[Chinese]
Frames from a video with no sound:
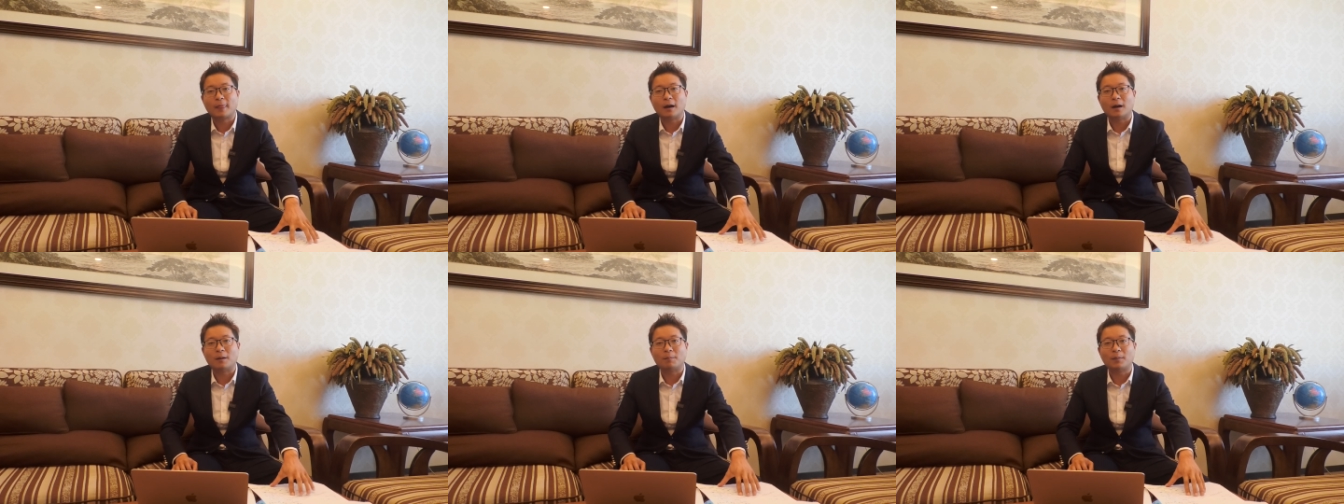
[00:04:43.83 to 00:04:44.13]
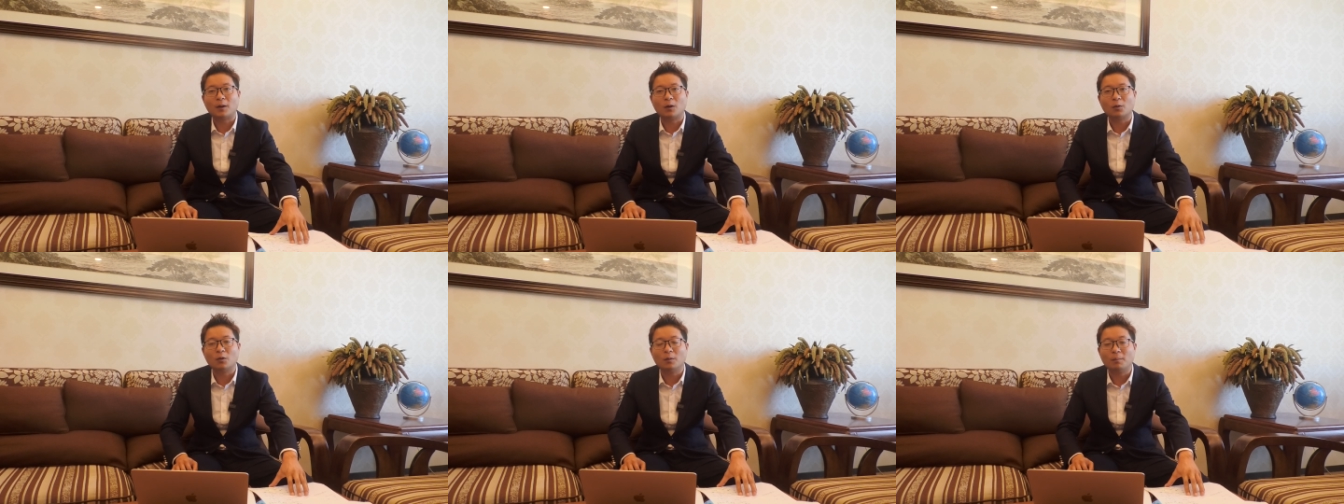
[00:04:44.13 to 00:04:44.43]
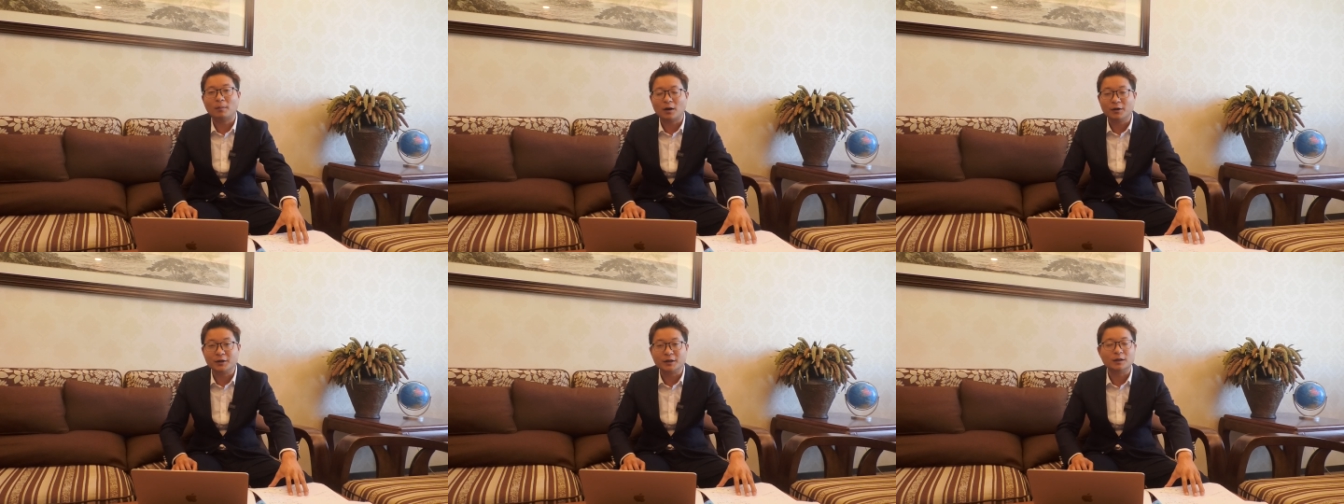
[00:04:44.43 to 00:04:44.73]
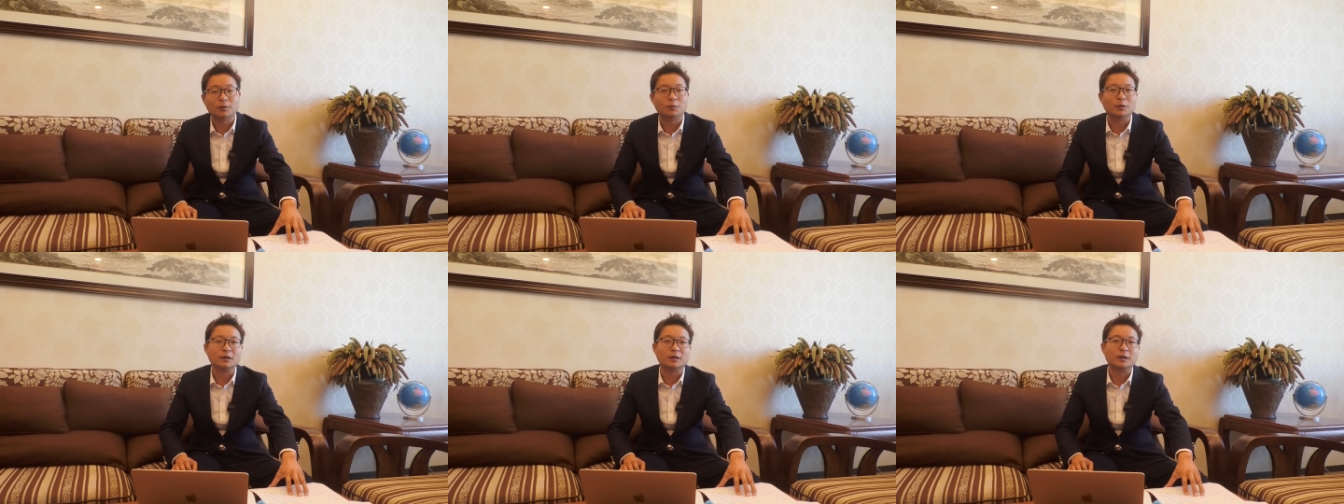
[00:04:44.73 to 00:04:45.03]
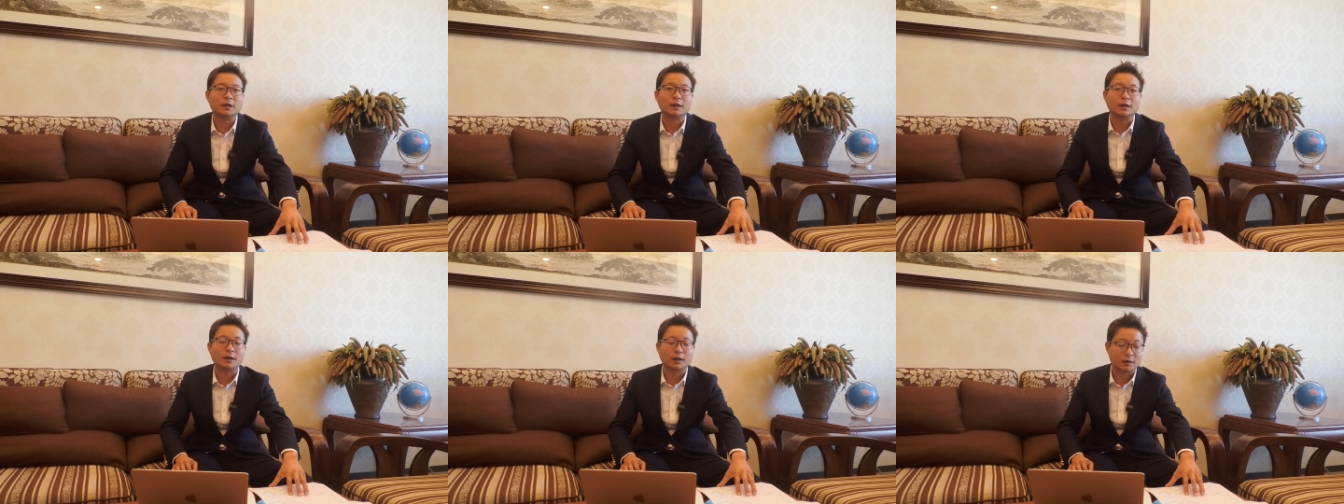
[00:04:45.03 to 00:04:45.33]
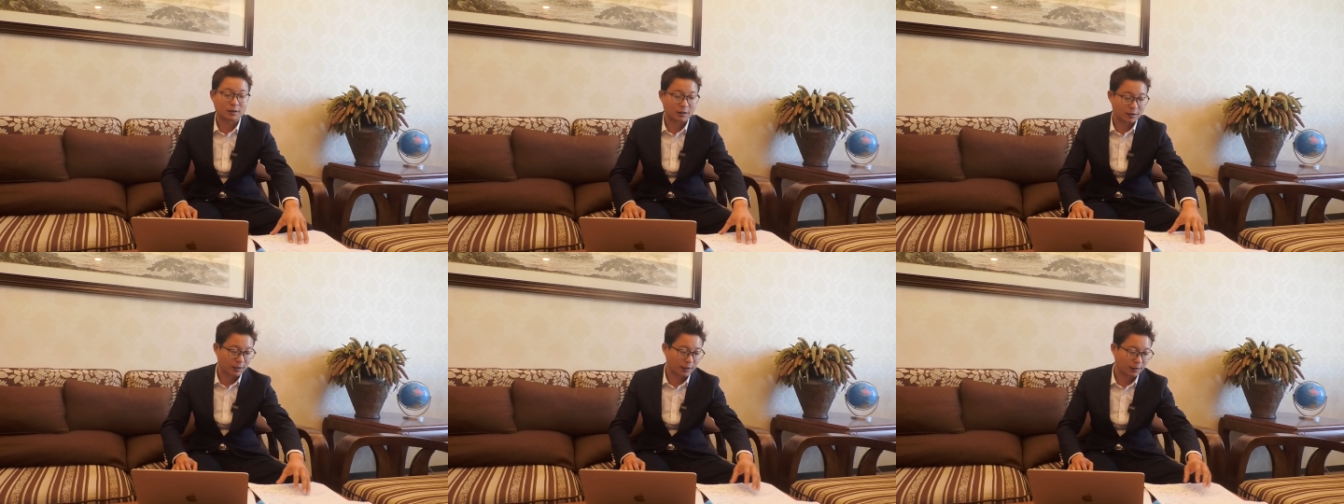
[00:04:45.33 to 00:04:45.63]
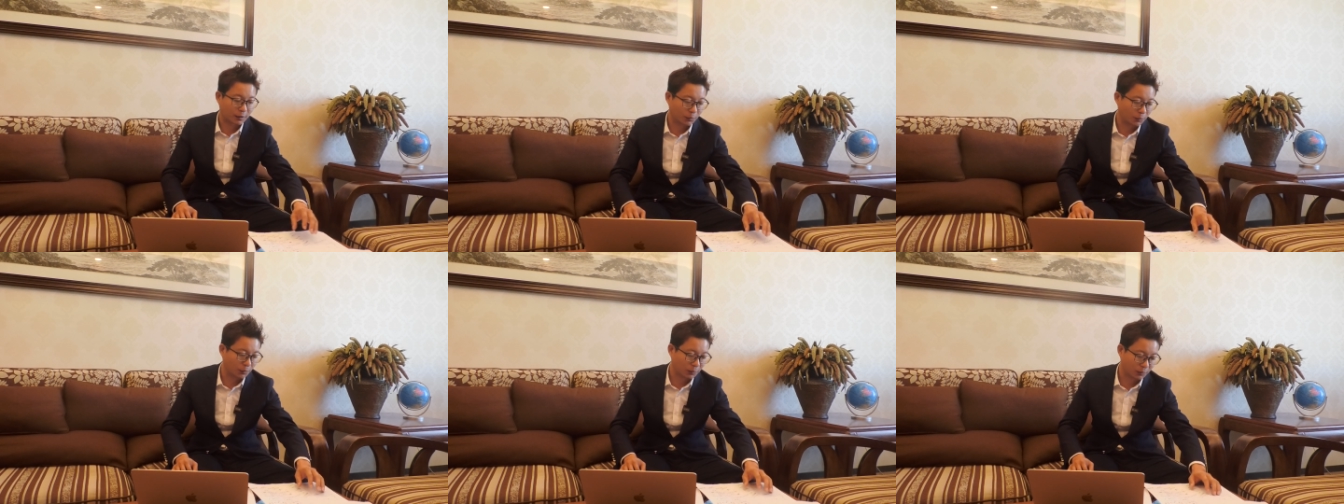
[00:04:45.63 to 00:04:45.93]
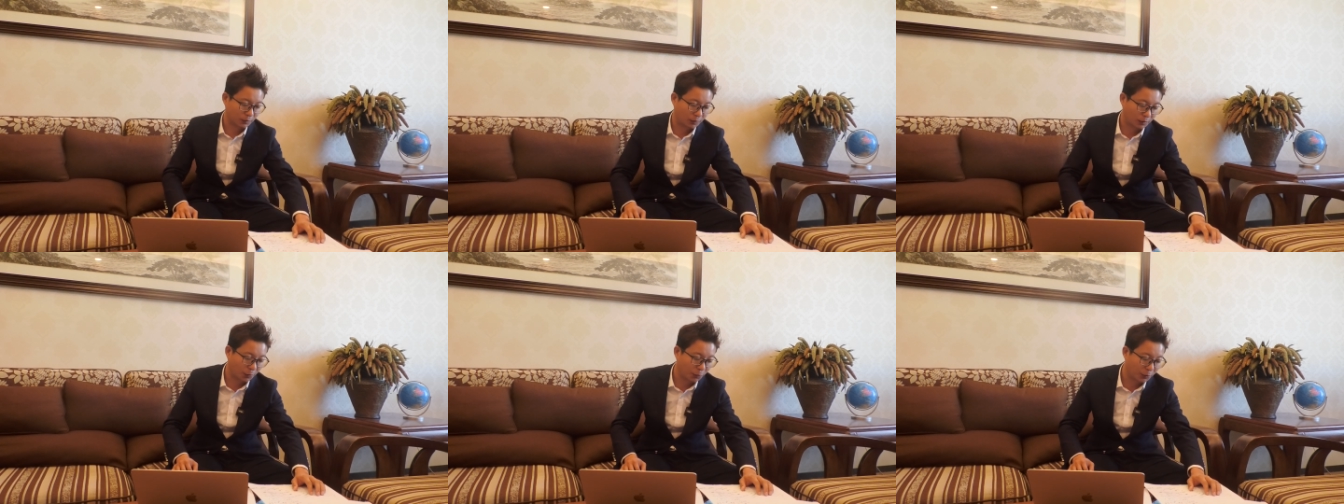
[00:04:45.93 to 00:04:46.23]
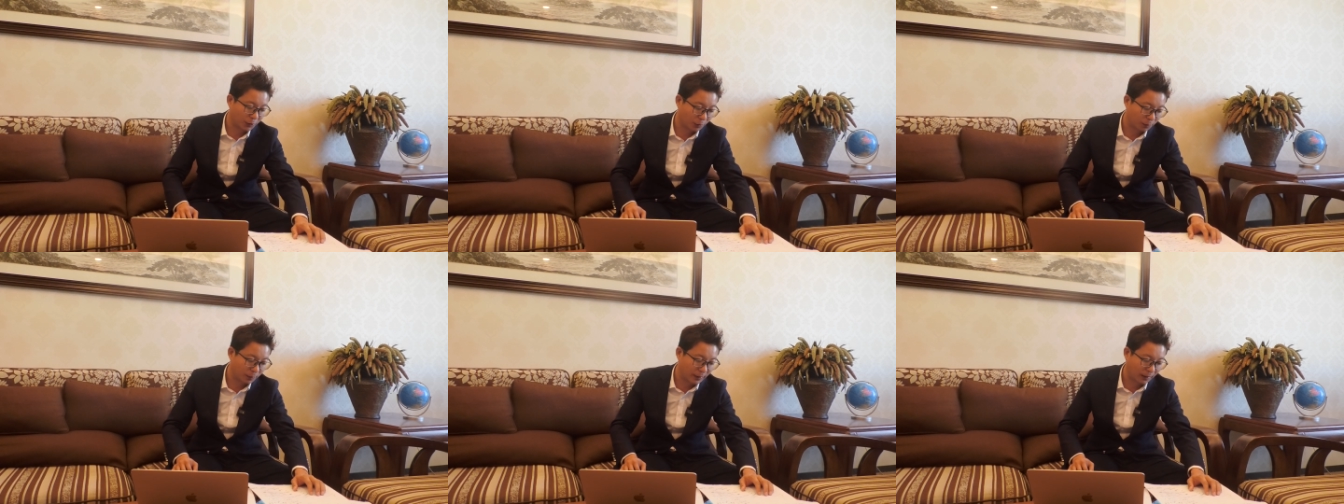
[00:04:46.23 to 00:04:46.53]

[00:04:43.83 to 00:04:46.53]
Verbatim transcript: 啊，包括贸易的问题啊，这些都都会有